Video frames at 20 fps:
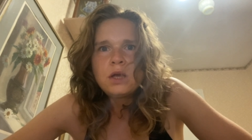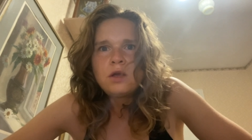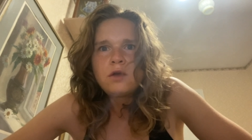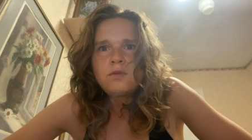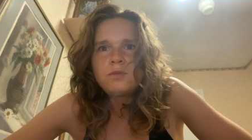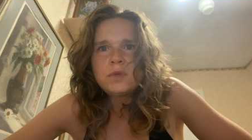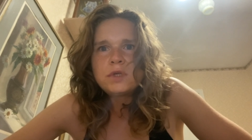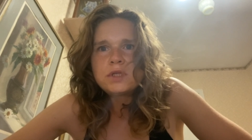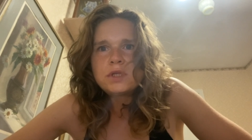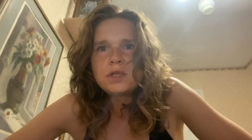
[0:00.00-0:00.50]

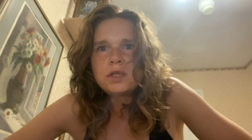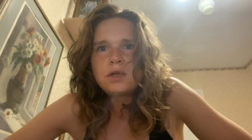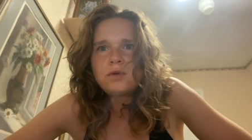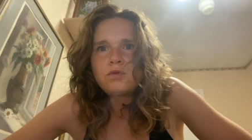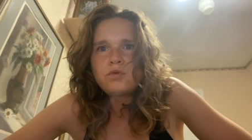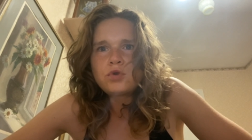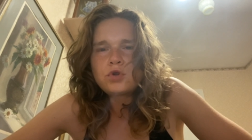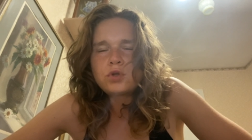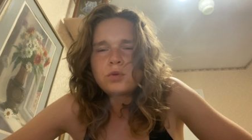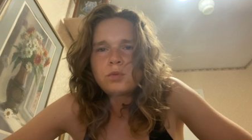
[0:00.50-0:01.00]
Вместо
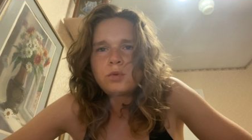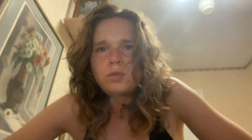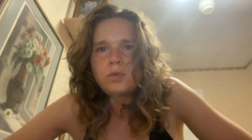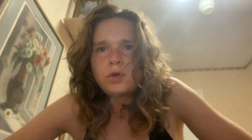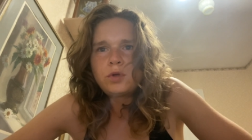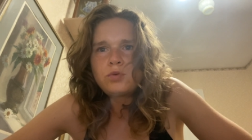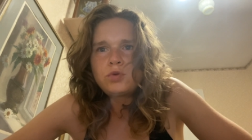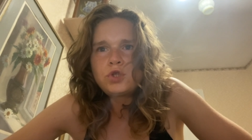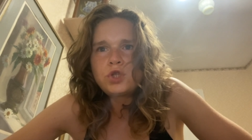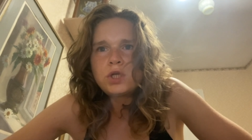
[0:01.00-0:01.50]
того, чтобы
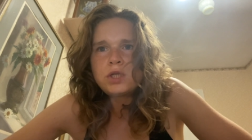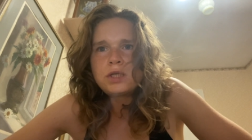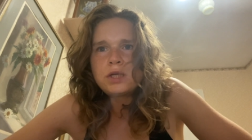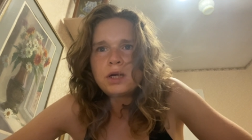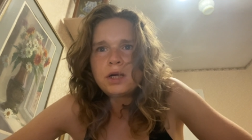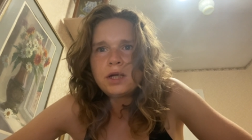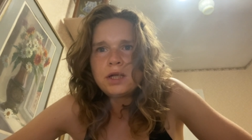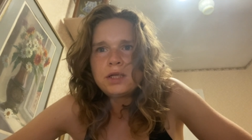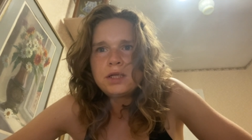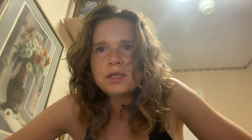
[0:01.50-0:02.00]
приучить
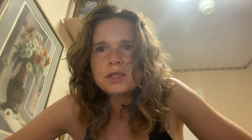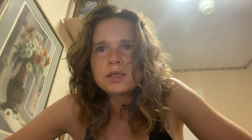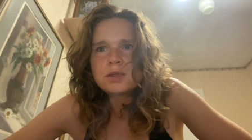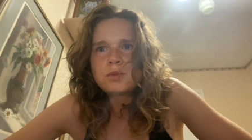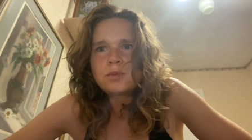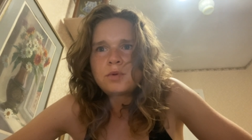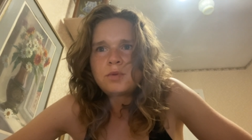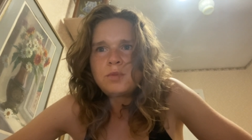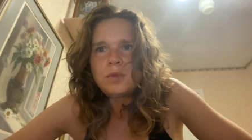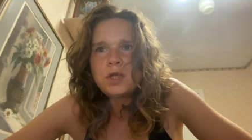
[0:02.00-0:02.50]

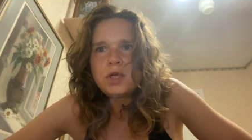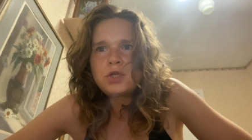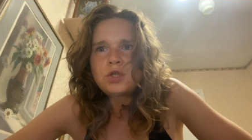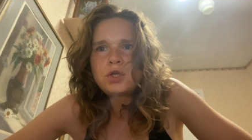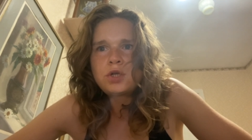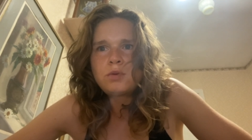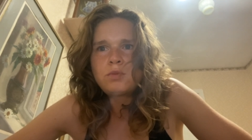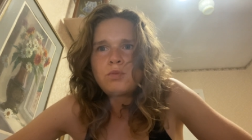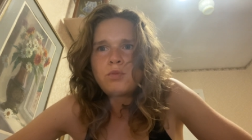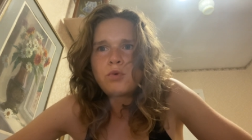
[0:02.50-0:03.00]
организм к меньше
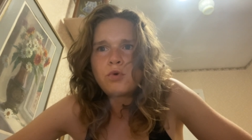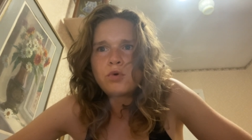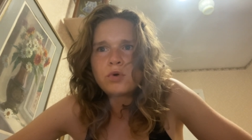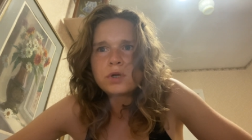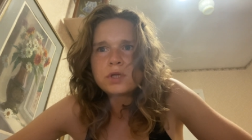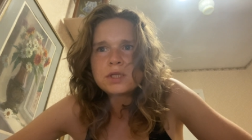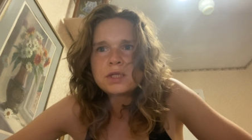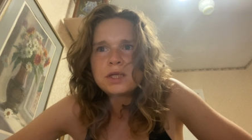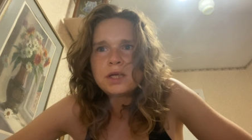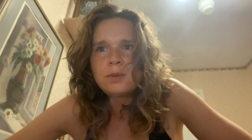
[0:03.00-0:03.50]
меньшим
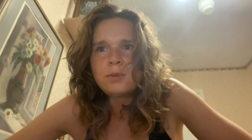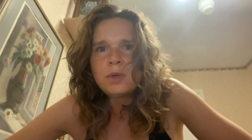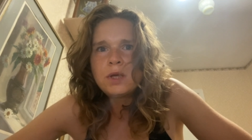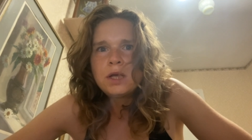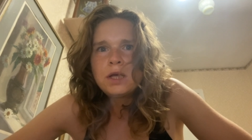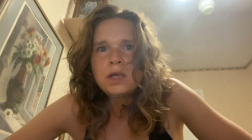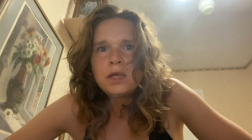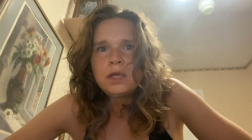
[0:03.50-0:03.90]
порциям